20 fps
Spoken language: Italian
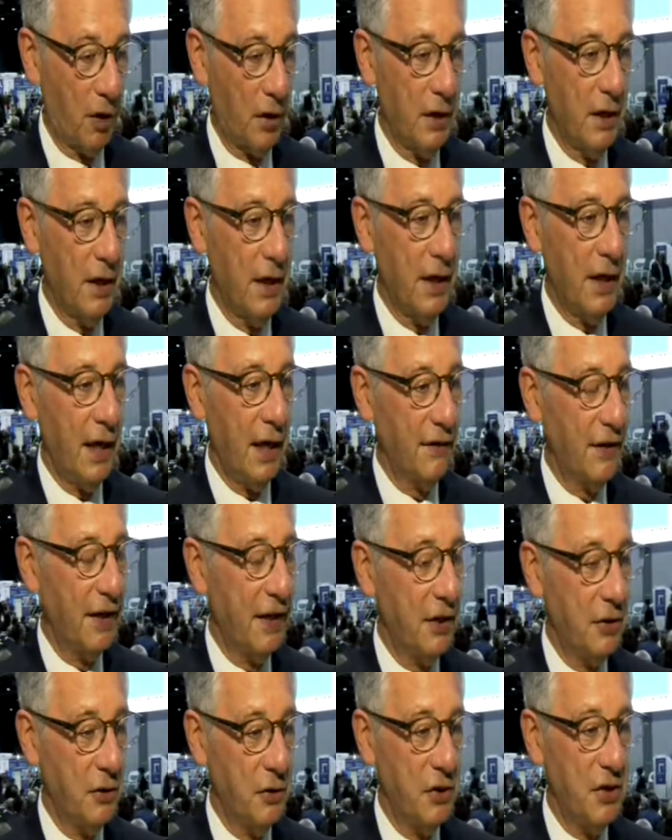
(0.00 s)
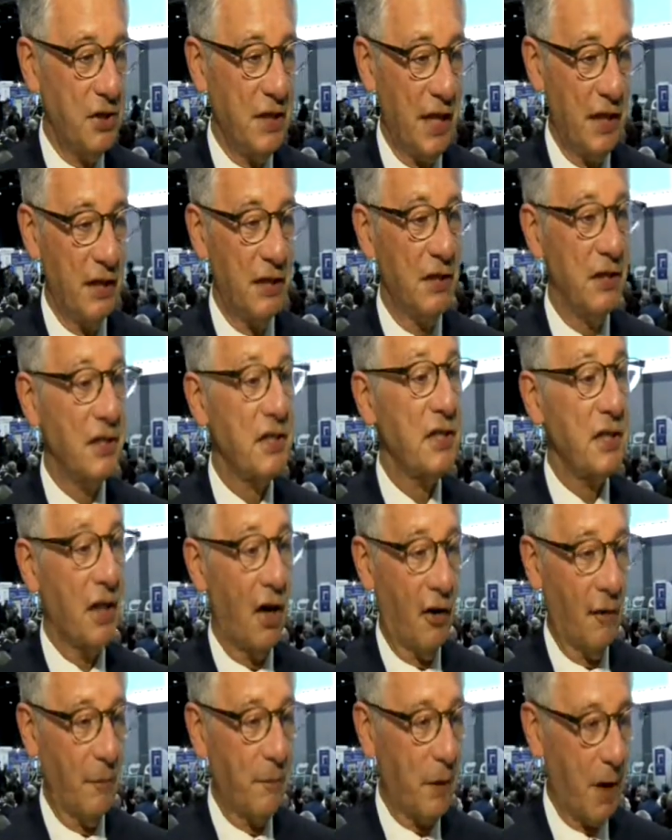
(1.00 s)
come si possono usare i dati per
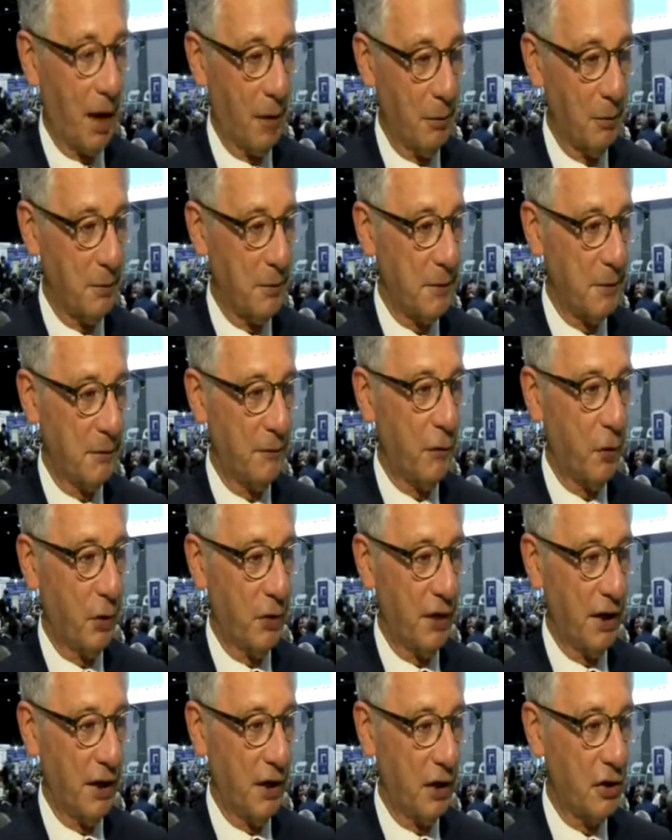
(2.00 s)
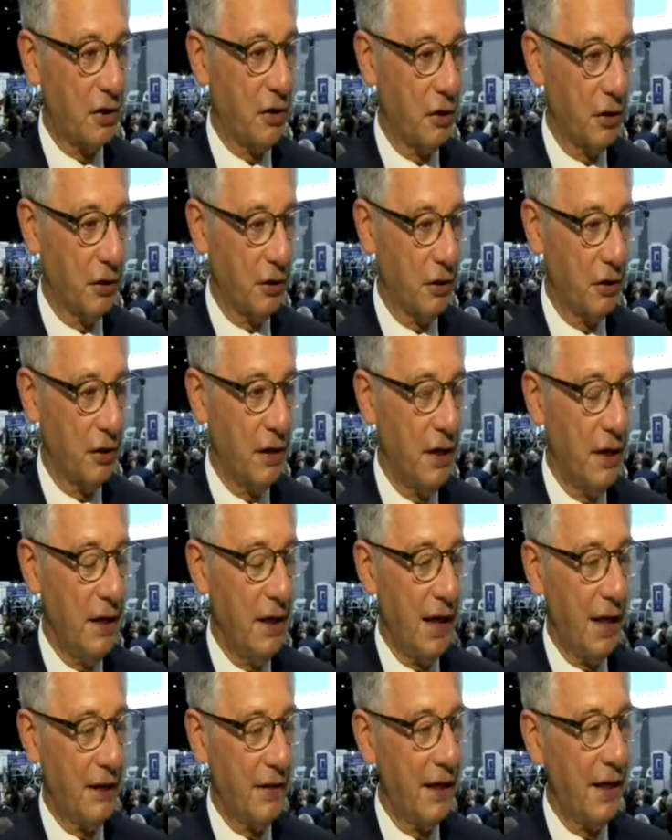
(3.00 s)
risolvere problemi prima che accadano,
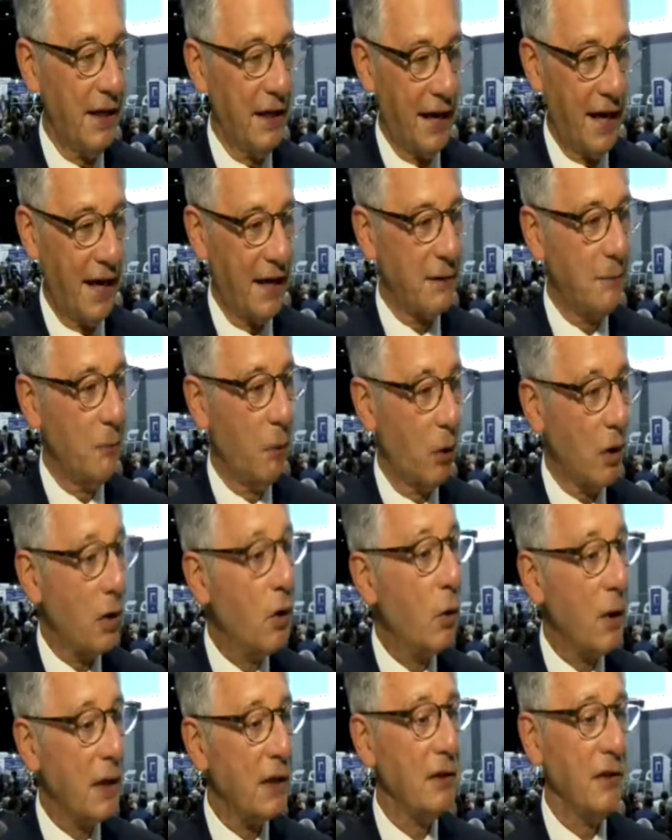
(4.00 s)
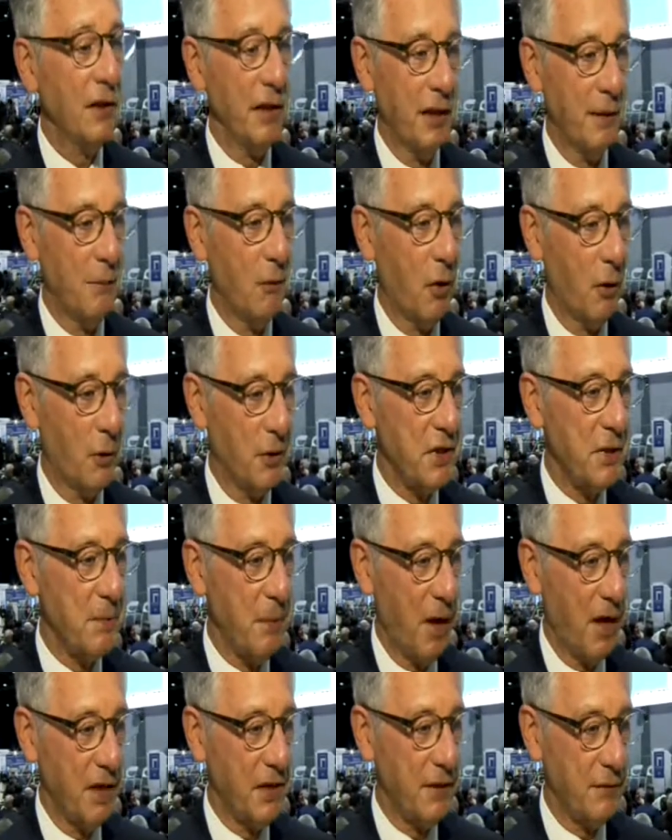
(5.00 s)
come possono portare ad agire più
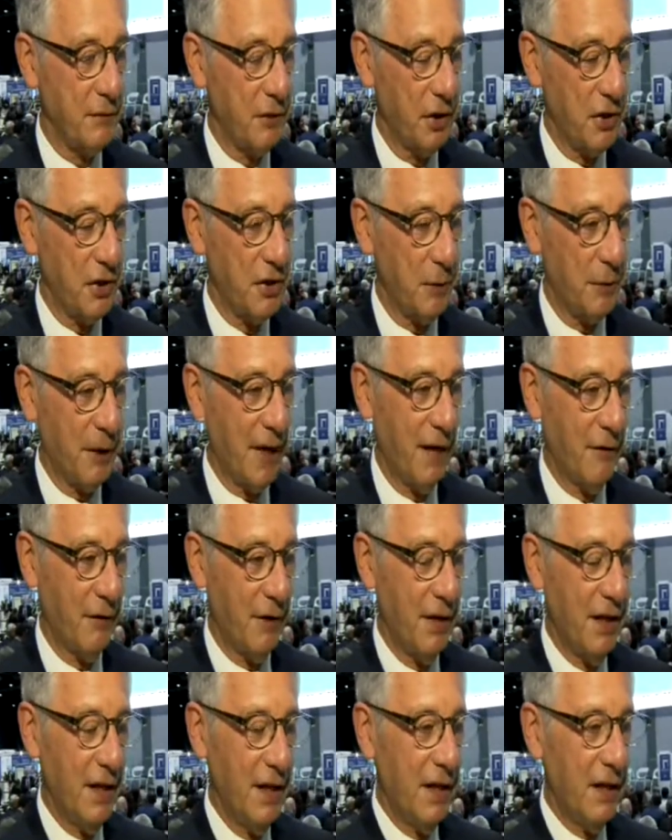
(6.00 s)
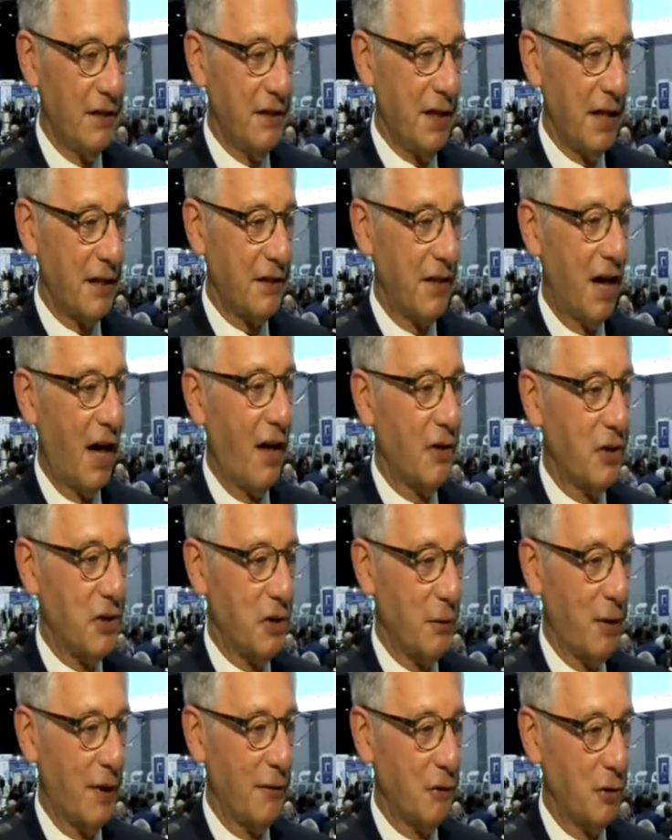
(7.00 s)
velocemente. Abbiamo una rivoluzione
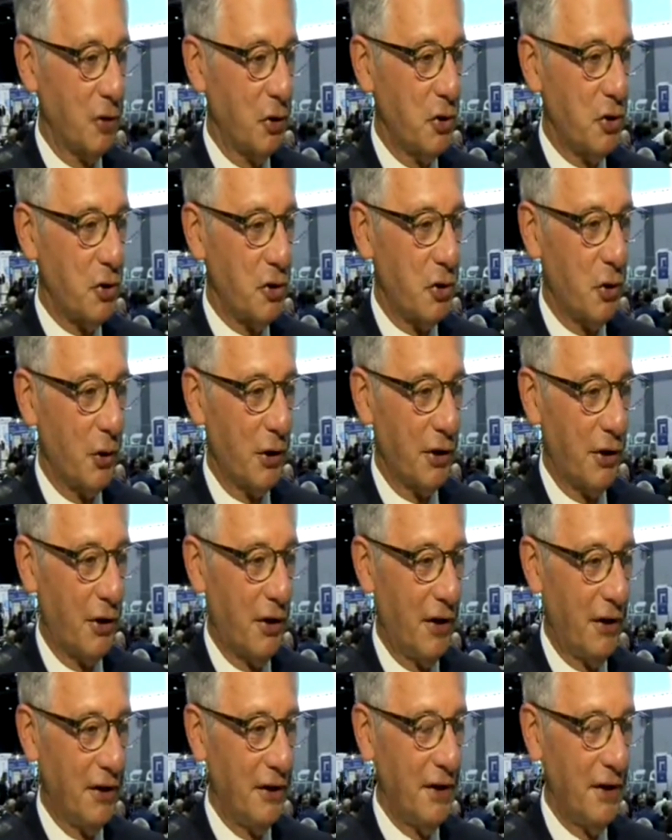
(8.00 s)
tecnologica in corso.